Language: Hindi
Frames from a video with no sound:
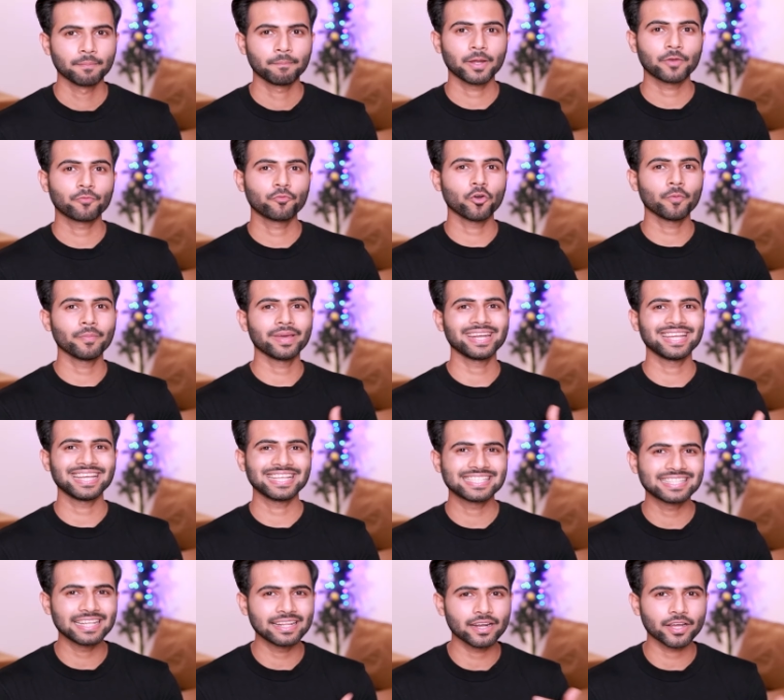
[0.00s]
पर वो मैंने
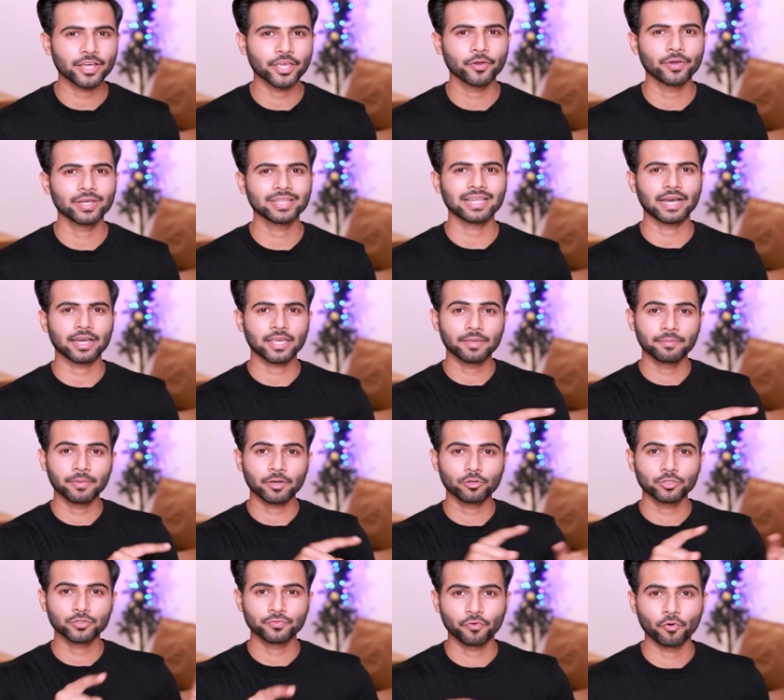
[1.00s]
इसलिए रखे हुए हैं ताकि मैं
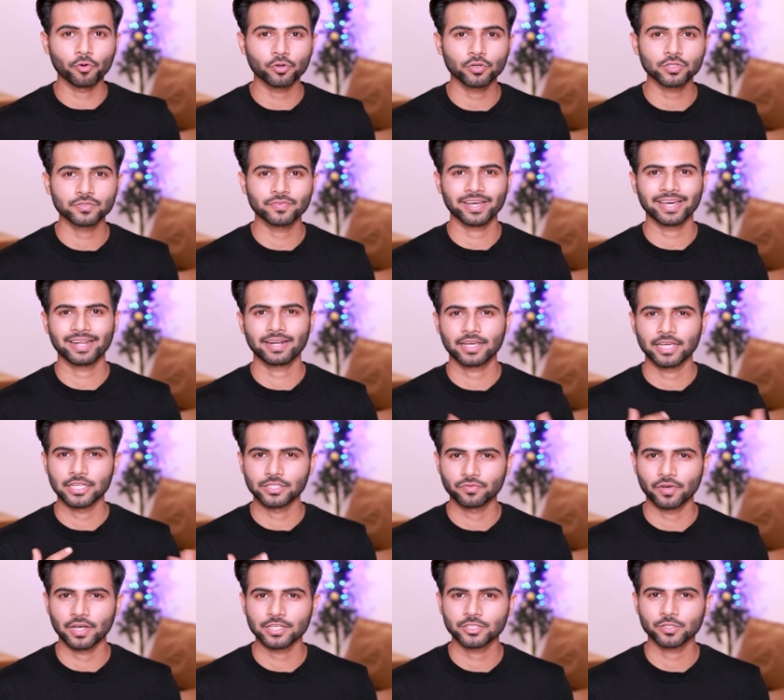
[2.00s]
कुछ फोटोज़ वगैरह
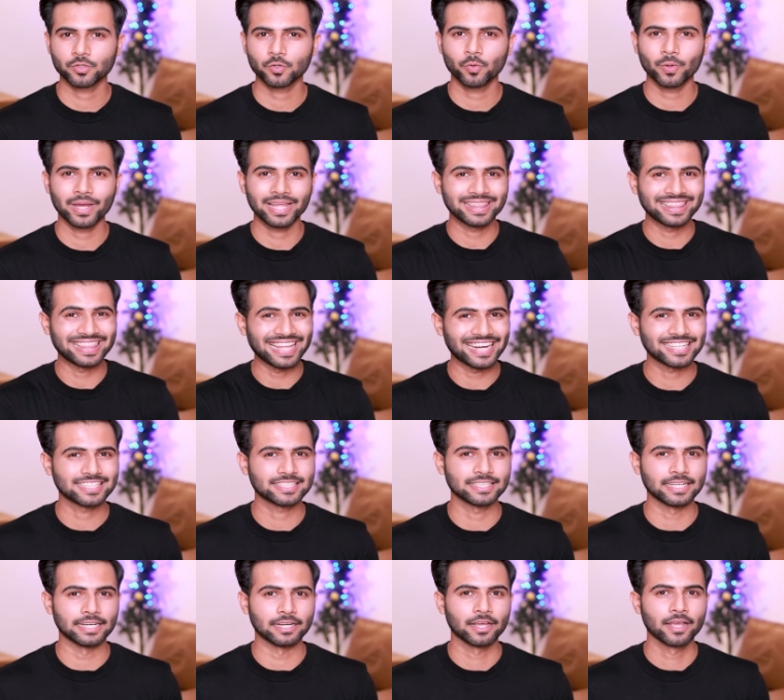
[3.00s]
खिंचवा सकूं एंड
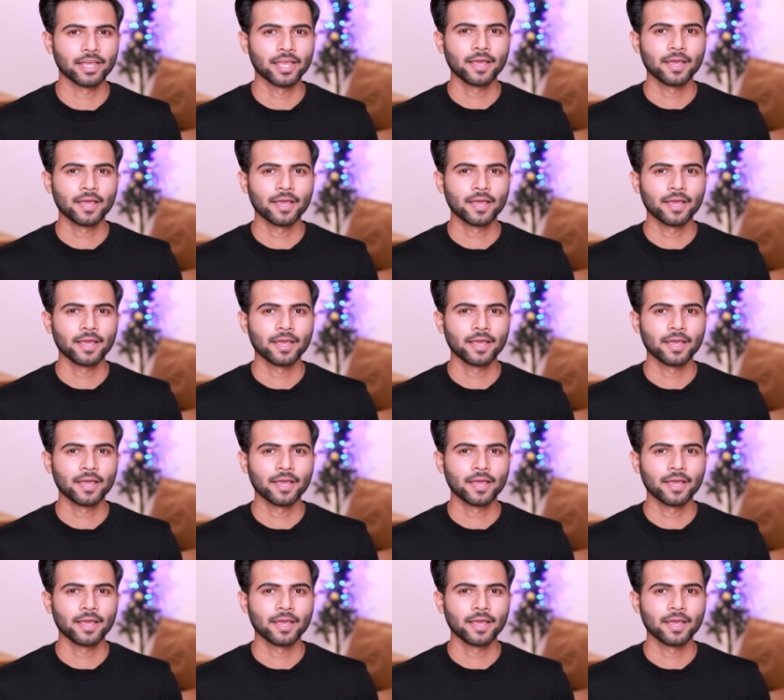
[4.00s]
दैट्स इट